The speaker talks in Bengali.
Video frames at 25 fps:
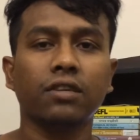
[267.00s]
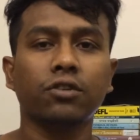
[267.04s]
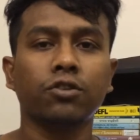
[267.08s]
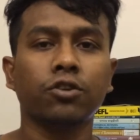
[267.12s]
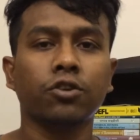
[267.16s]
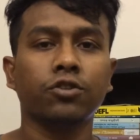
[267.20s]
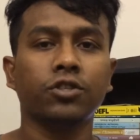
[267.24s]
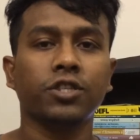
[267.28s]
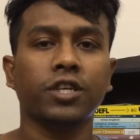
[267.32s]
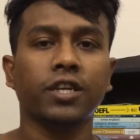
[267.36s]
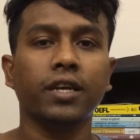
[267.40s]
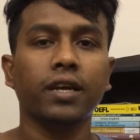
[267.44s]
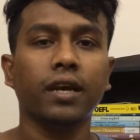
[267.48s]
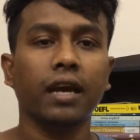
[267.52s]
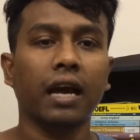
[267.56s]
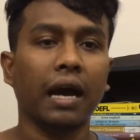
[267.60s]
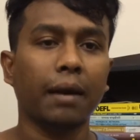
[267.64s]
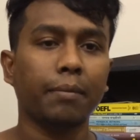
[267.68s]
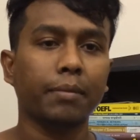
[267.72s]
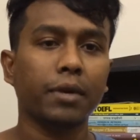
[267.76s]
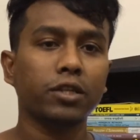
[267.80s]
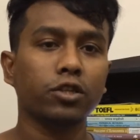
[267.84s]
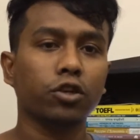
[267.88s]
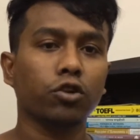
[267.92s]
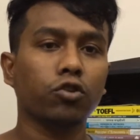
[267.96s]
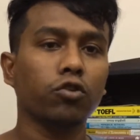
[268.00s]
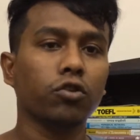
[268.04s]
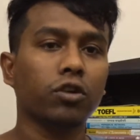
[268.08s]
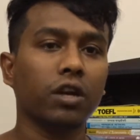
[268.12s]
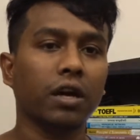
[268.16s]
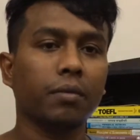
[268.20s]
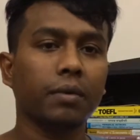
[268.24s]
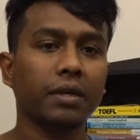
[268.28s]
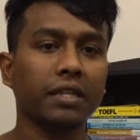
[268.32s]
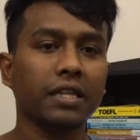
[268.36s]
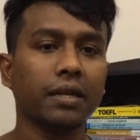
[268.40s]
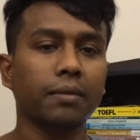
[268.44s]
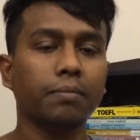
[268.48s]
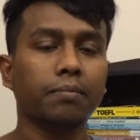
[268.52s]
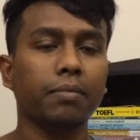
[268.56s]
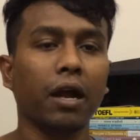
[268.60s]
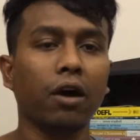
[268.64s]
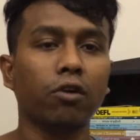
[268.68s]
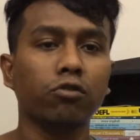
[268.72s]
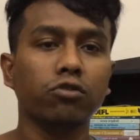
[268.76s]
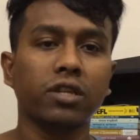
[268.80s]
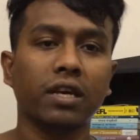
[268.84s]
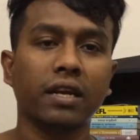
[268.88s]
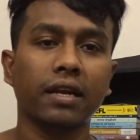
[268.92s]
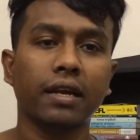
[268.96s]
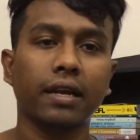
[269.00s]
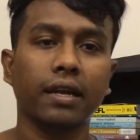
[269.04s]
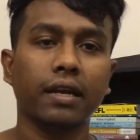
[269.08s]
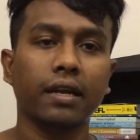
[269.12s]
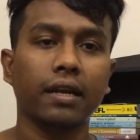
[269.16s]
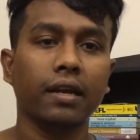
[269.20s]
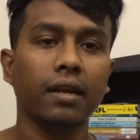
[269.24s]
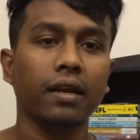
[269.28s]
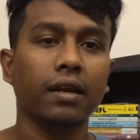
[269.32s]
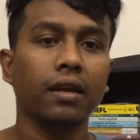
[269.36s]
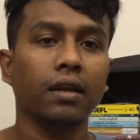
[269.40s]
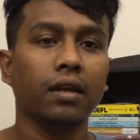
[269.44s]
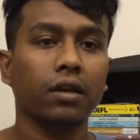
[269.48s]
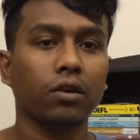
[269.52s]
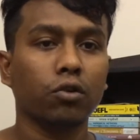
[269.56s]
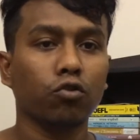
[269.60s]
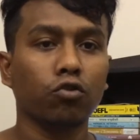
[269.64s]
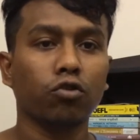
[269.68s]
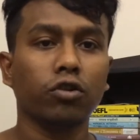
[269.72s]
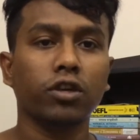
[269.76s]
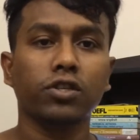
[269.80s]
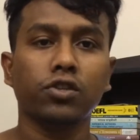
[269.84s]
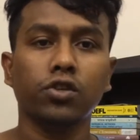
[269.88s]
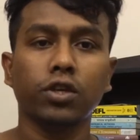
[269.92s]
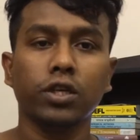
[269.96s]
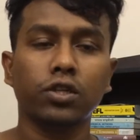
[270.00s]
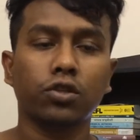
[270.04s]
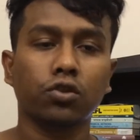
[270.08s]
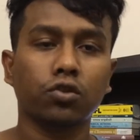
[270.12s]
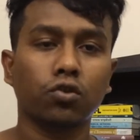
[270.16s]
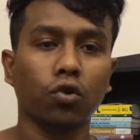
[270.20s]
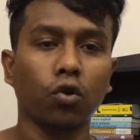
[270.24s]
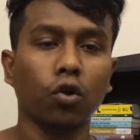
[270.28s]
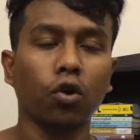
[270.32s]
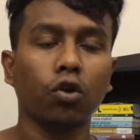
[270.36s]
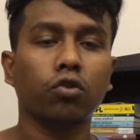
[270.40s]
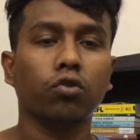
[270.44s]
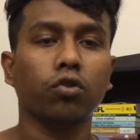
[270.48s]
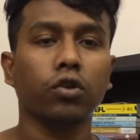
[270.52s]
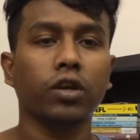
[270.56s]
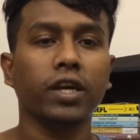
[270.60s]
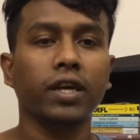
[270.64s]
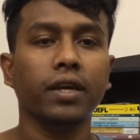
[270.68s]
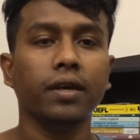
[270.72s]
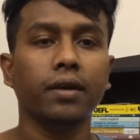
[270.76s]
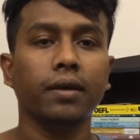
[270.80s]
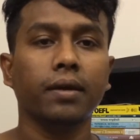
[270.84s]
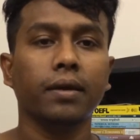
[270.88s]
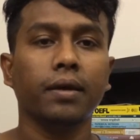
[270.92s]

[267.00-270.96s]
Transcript: কাজ হচ্ছে আমরা যখন আমাদের ব্রাউজারে কোনো কিছু স্ক্রোল করি